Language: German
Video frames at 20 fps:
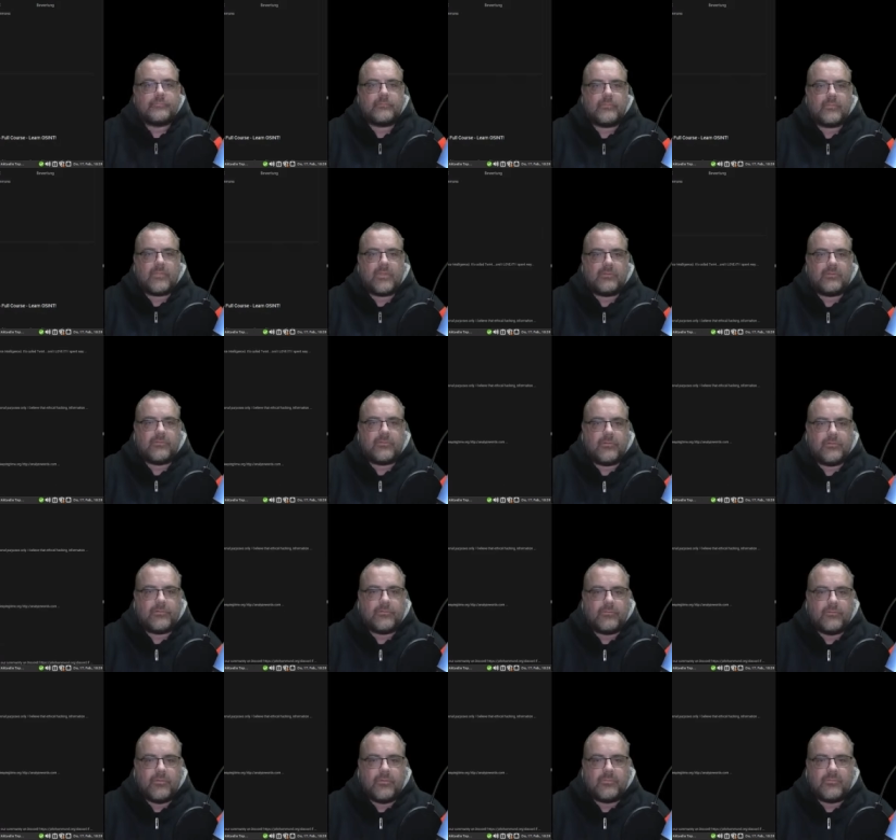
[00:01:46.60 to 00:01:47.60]
Dann soll es
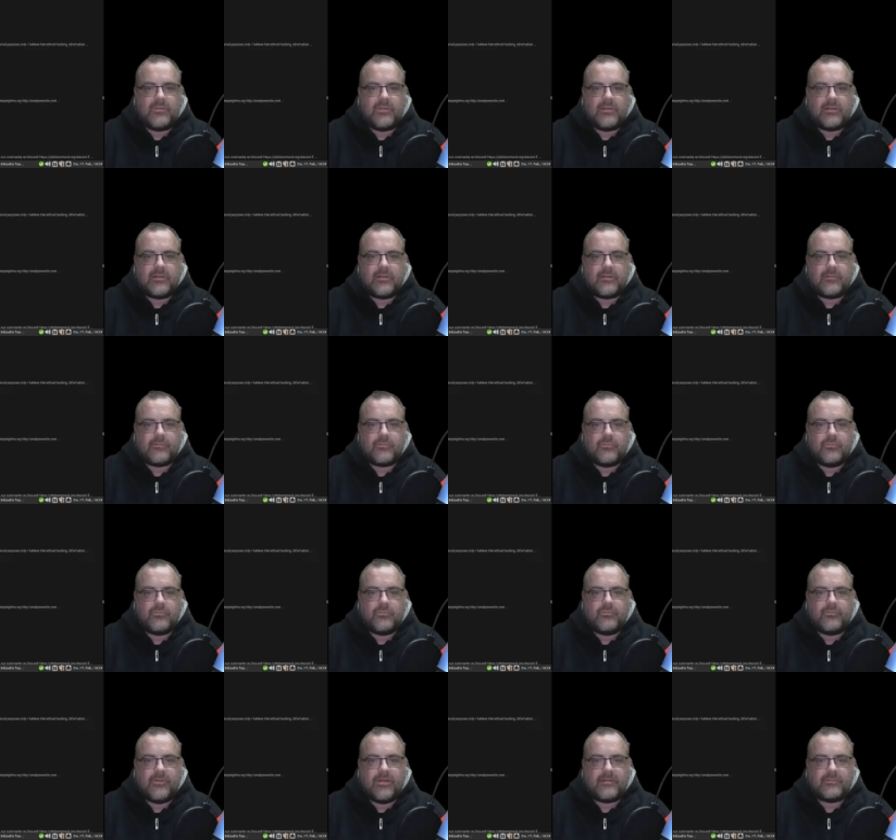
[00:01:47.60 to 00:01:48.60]
nur im Titel
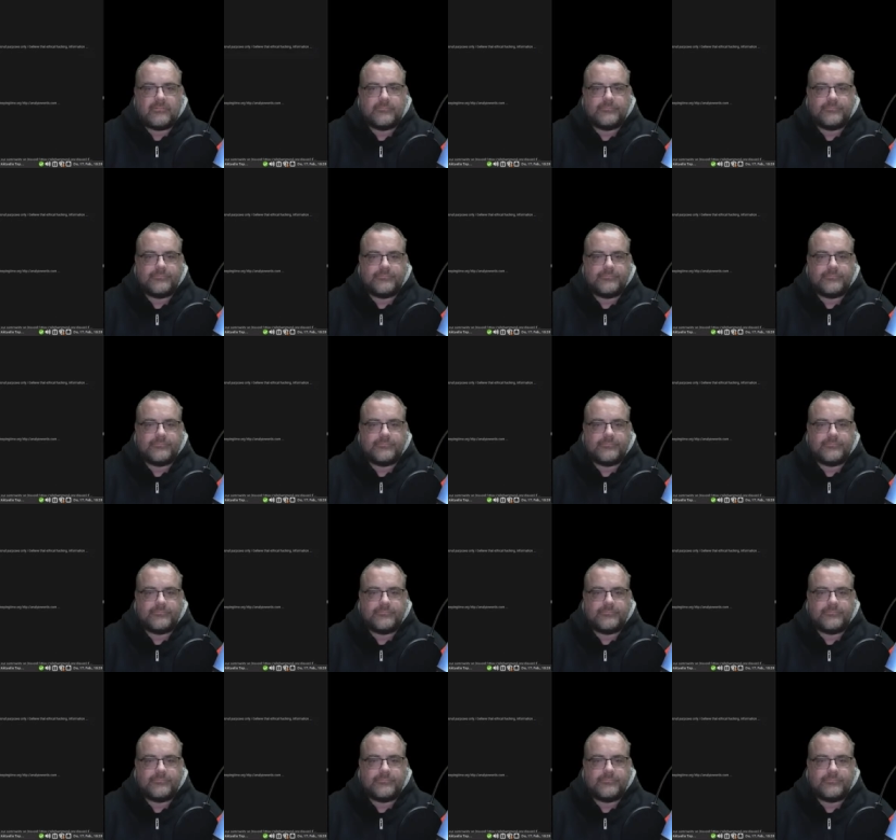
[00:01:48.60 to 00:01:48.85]
gesucht werden.